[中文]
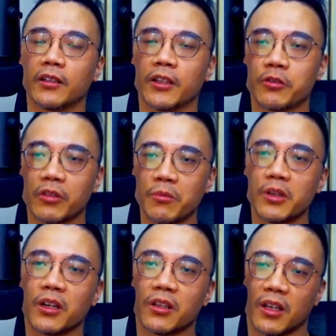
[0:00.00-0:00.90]
你说能不
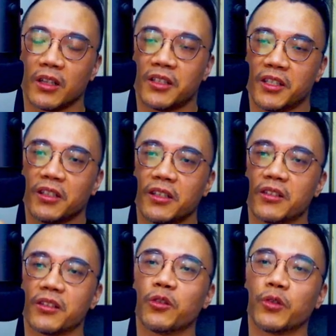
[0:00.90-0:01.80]
能介系
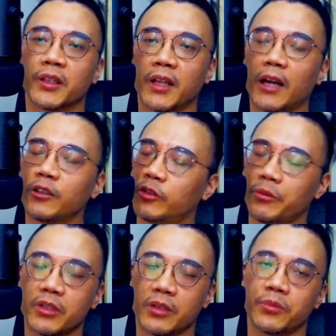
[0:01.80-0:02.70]
词混搭？对
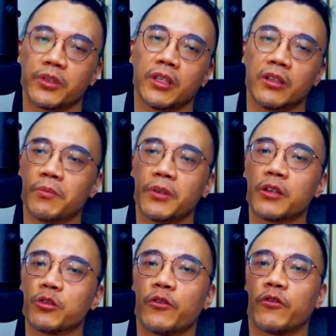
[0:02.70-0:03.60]
不起，不行。你不能
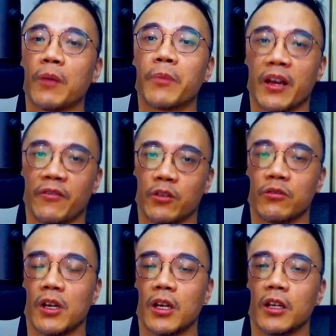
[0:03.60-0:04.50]
说 from my view，
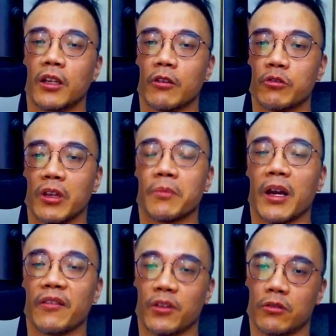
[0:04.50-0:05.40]
你要说 in
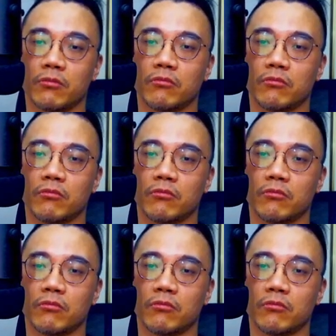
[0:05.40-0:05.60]
my view。